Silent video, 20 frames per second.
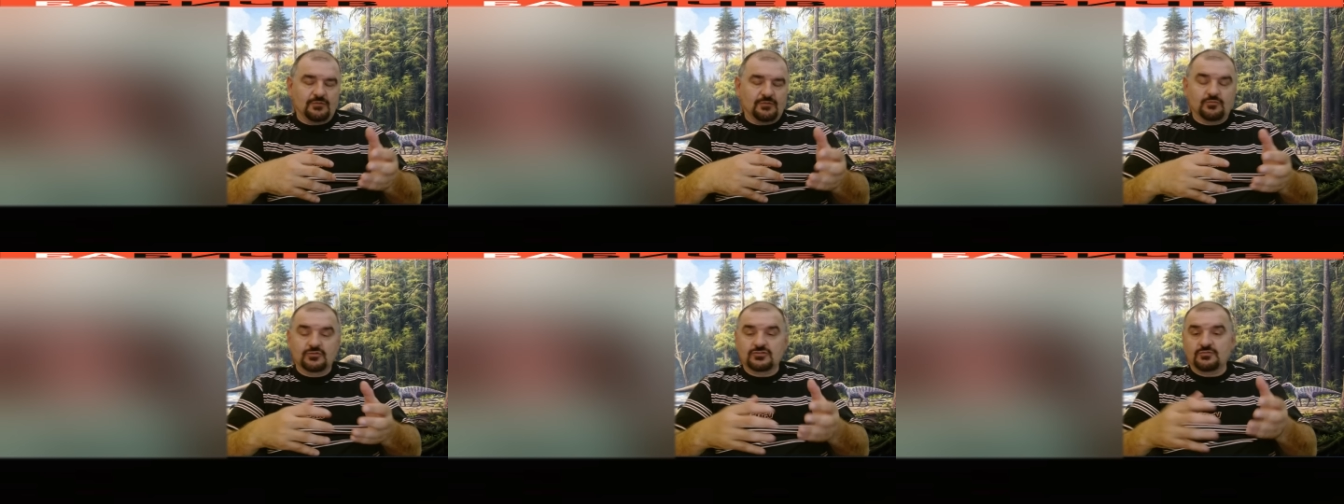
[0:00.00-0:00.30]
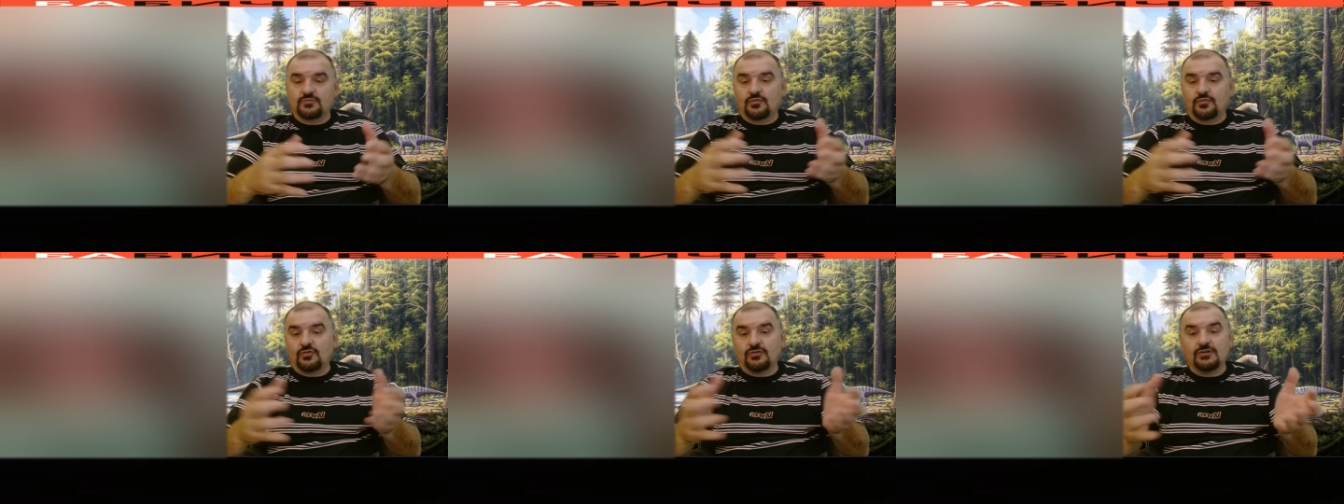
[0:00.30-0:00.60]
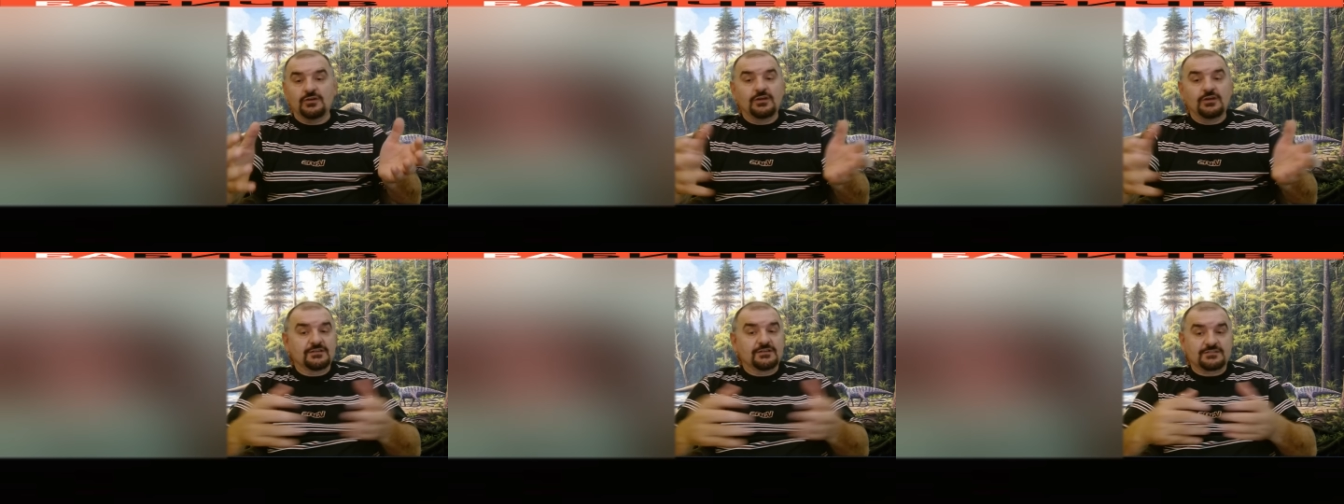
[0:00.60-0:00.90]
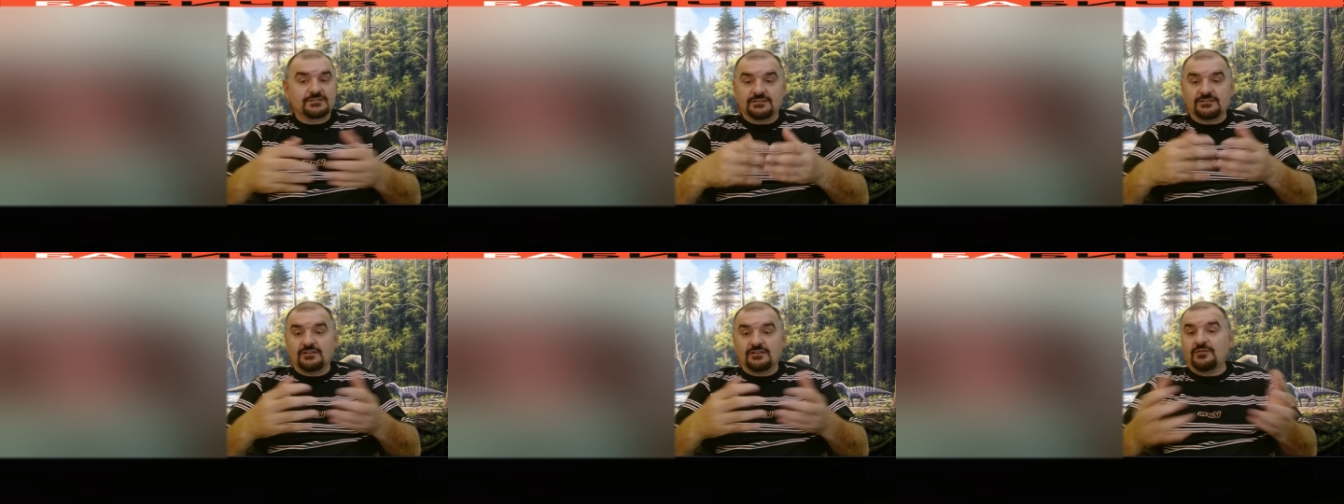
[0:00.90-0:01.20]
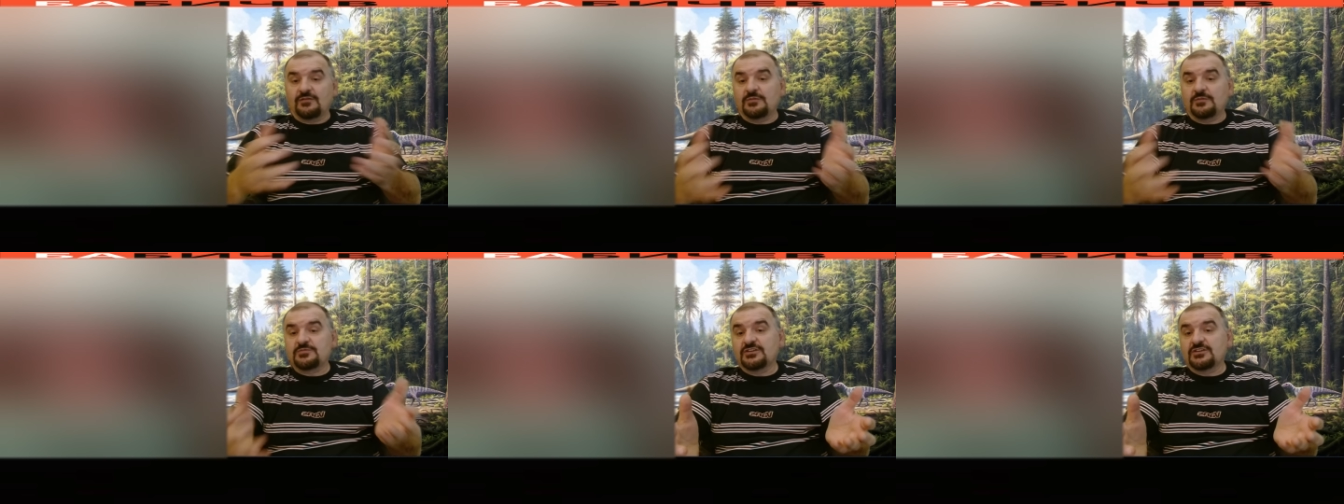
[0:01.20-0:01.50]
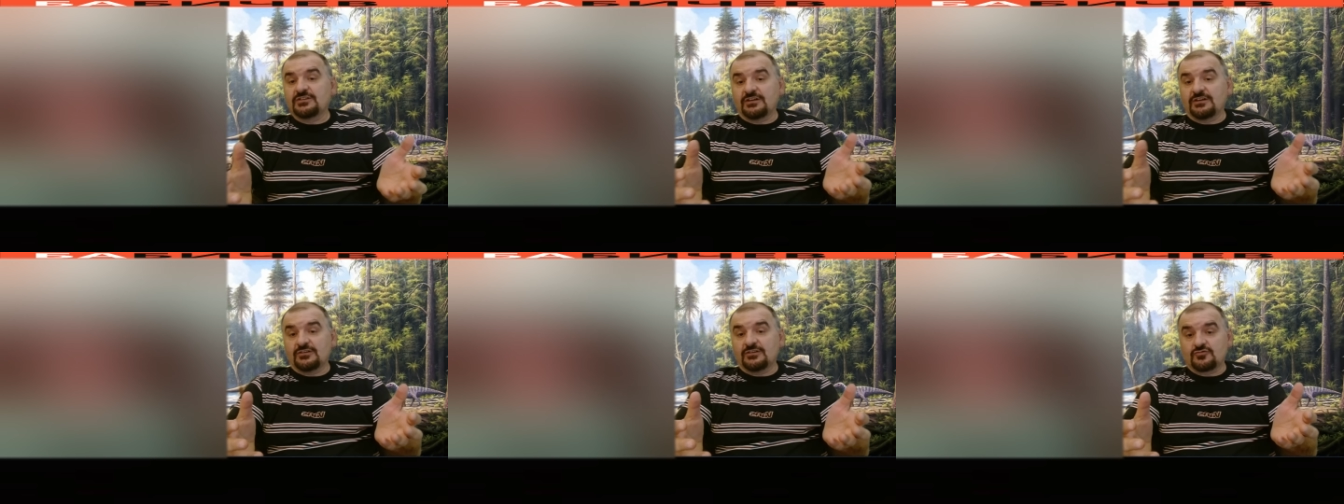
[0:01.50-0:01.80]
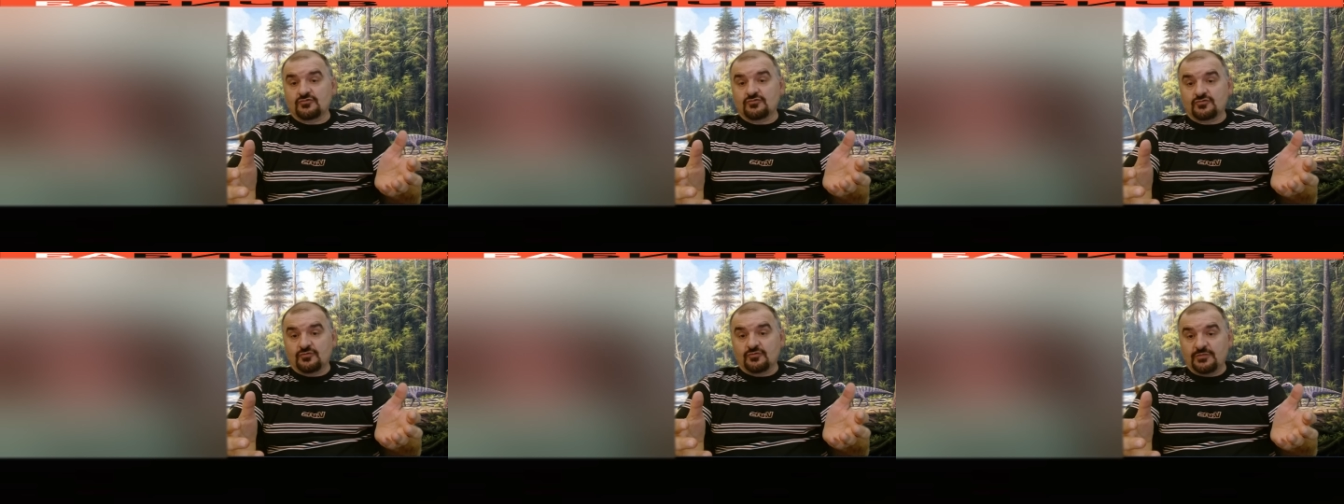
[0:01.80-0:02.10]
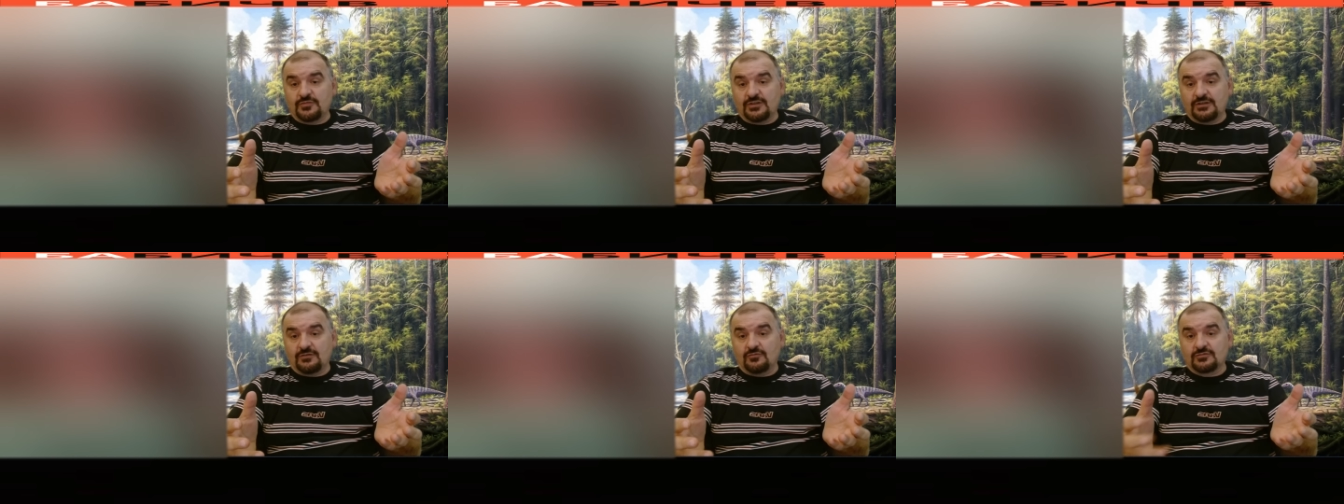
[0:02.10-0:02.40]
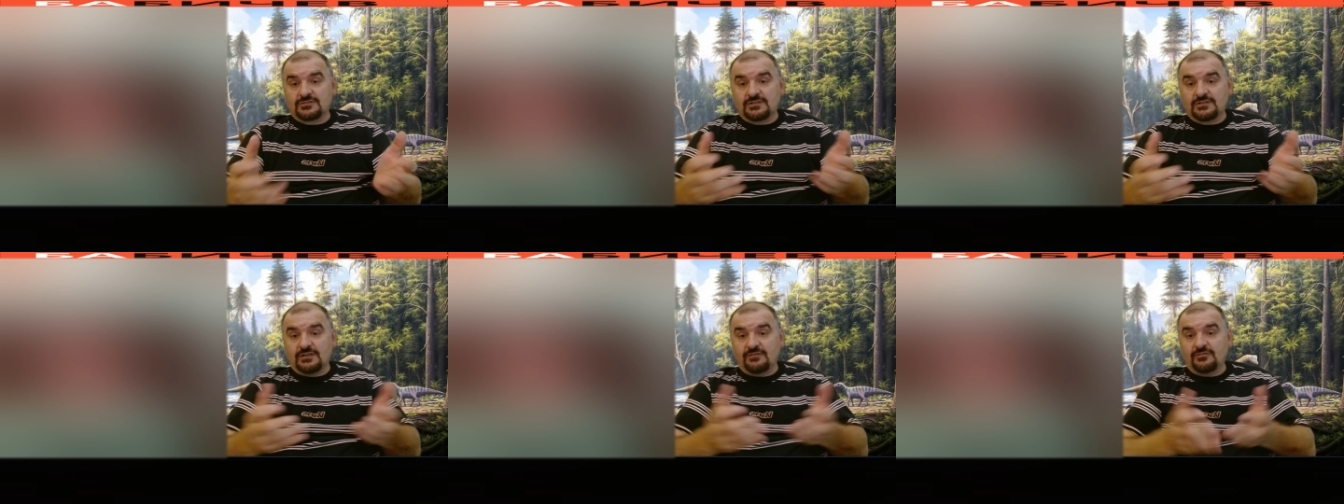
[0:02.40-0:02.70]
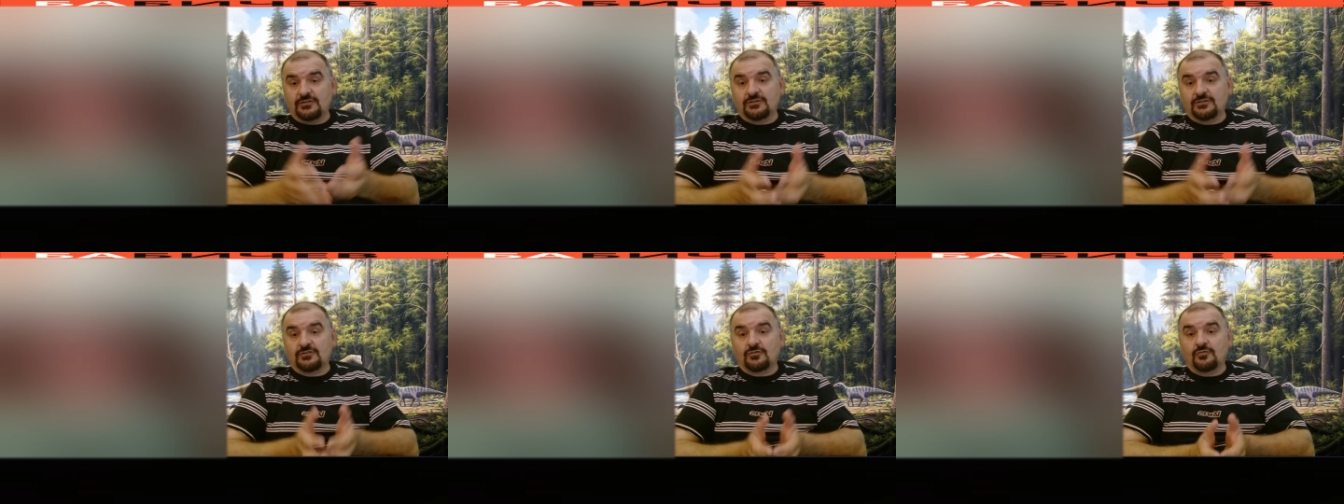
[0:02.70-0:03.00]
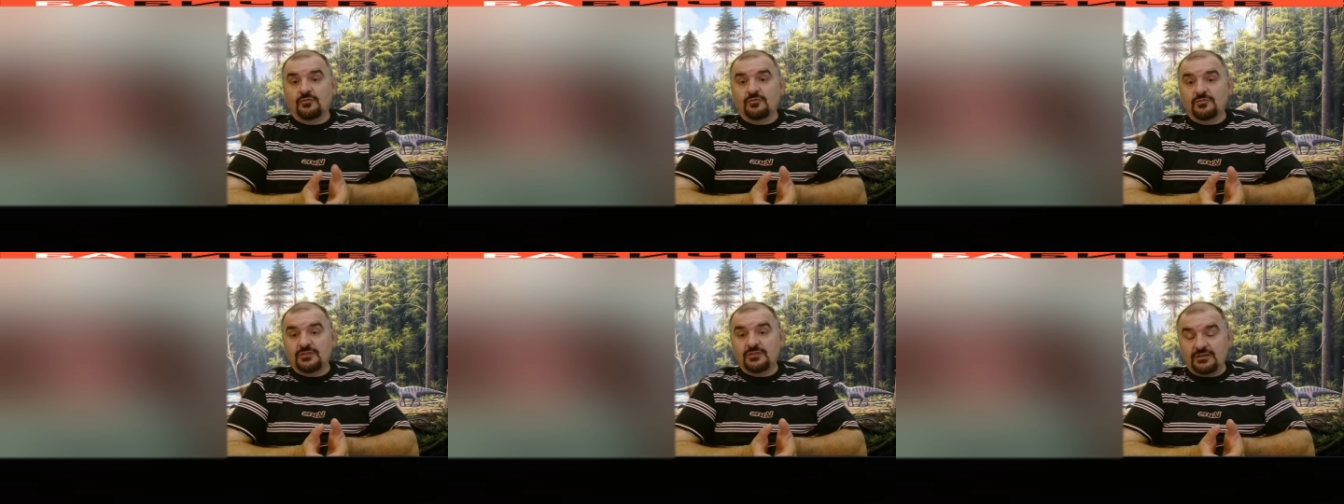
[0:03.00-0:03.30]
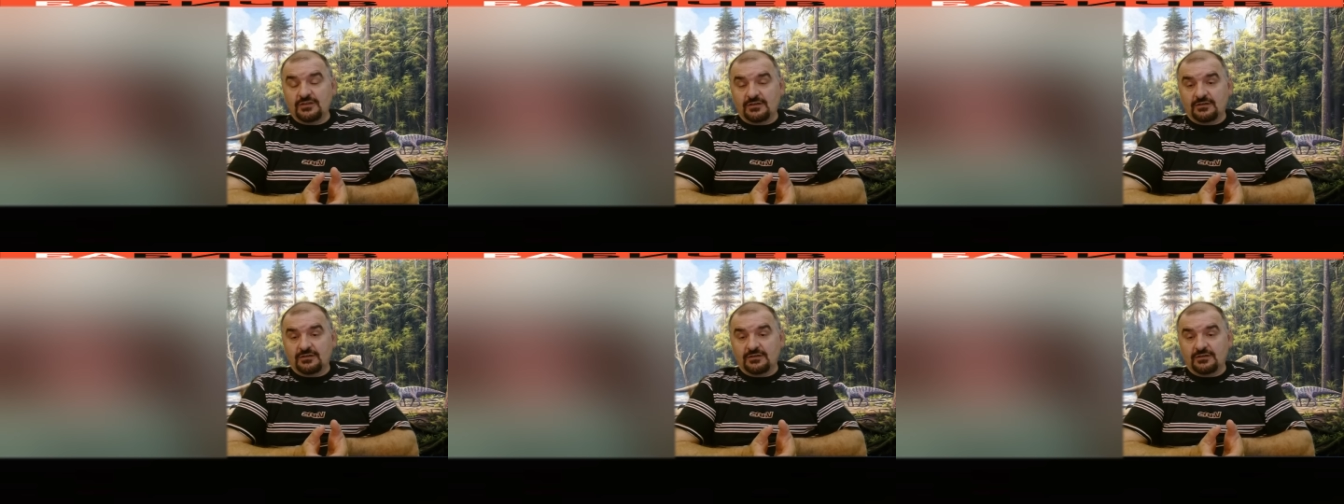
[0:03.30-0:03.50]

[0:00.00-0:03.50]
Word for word: Может, Бог сказал, вообще не хочу, чтобы никого славили, кроме меня?